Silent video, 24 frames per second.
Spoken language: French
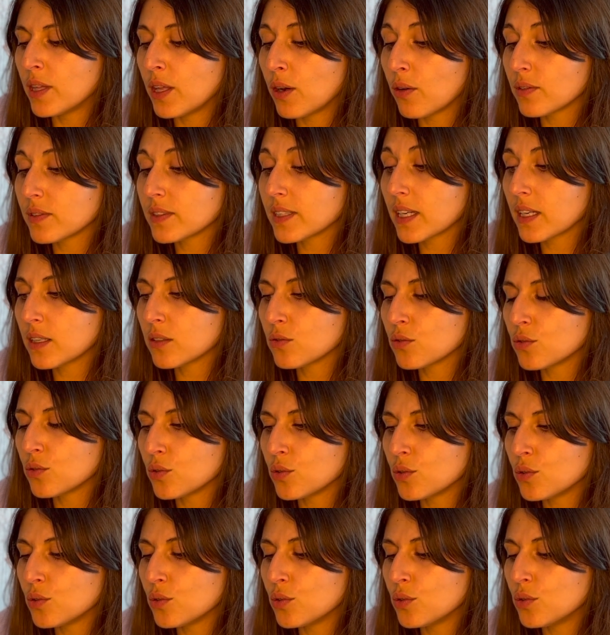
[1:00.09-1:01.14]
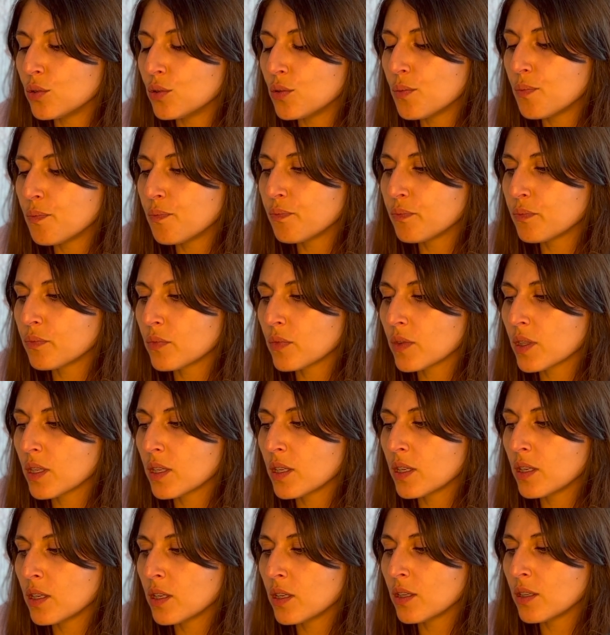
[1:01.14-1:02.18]
est en train de,
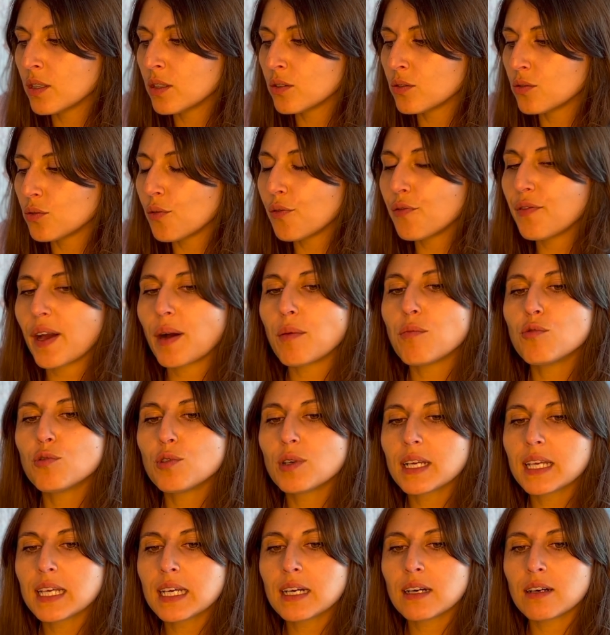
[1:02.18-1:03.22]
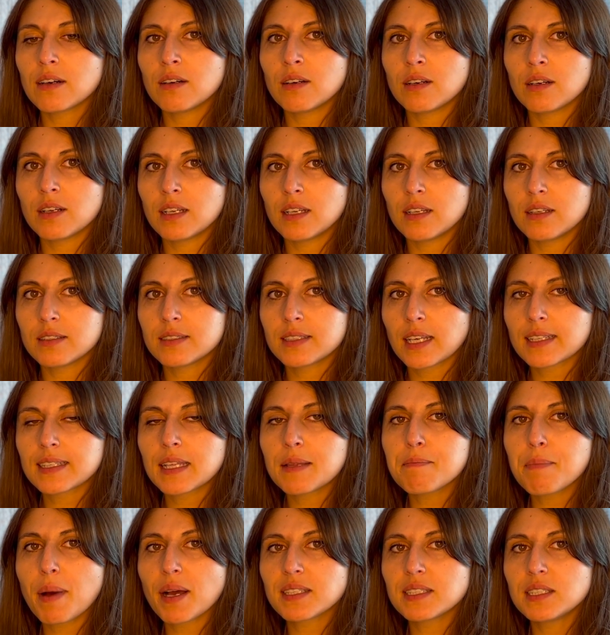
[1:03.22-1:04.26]
de faire mourir euh,
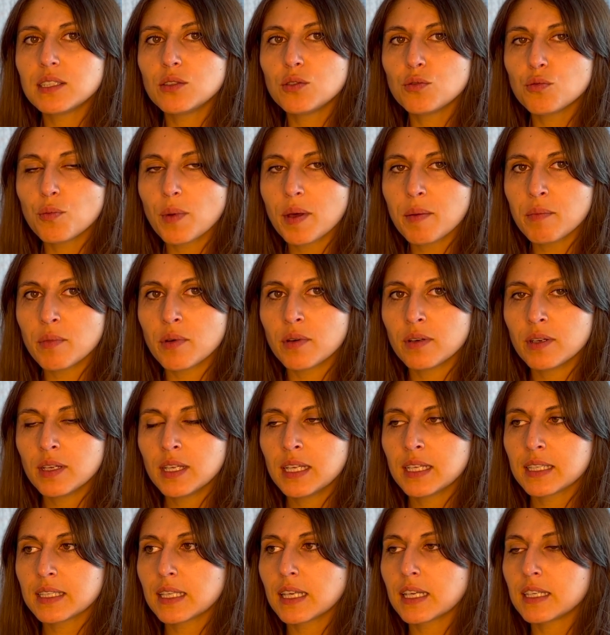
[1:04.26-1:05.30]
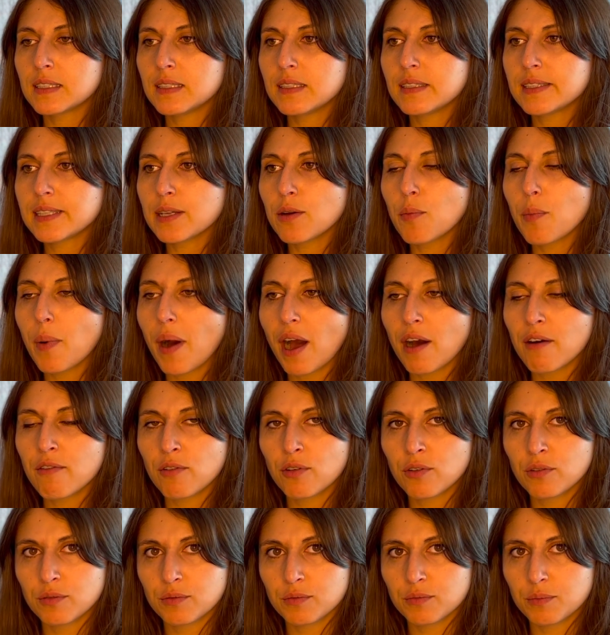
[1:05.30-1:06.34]
certaines parties de nous-mêmes qui existaient
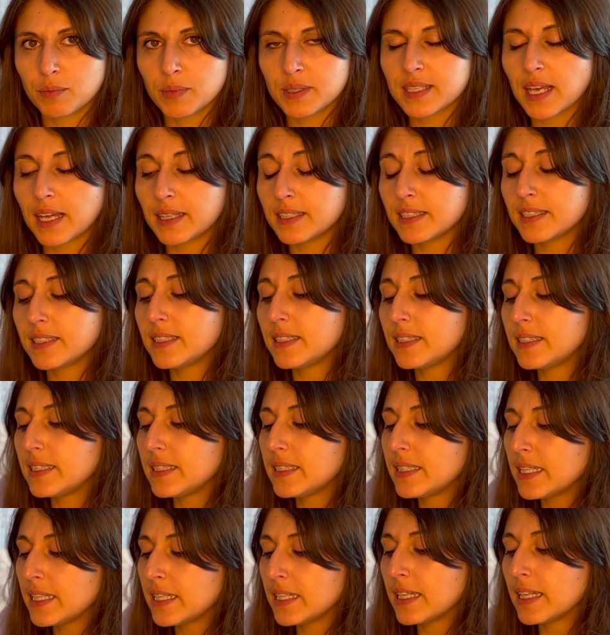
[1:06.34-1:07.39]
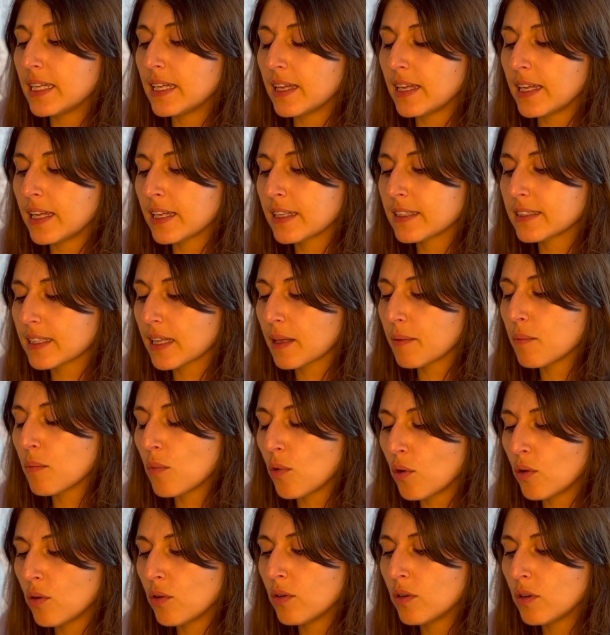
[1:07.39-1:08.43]
auparavant. Mais ça a nécessité
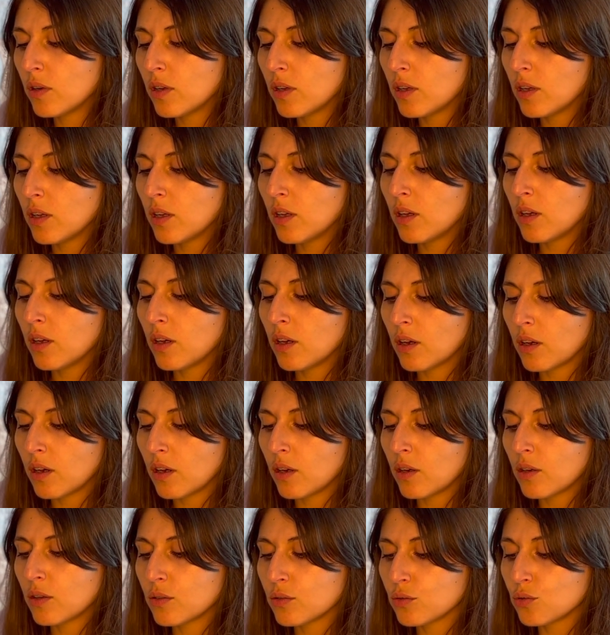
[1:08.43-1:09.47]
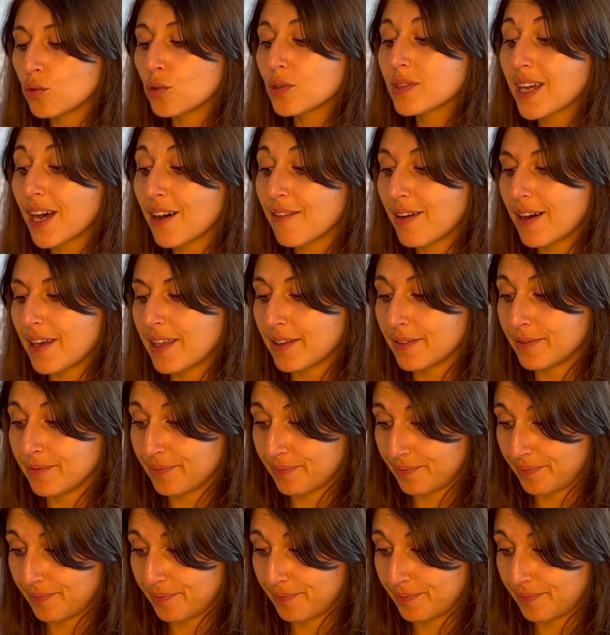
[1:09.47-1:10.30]
extrêmement de travail. Hein.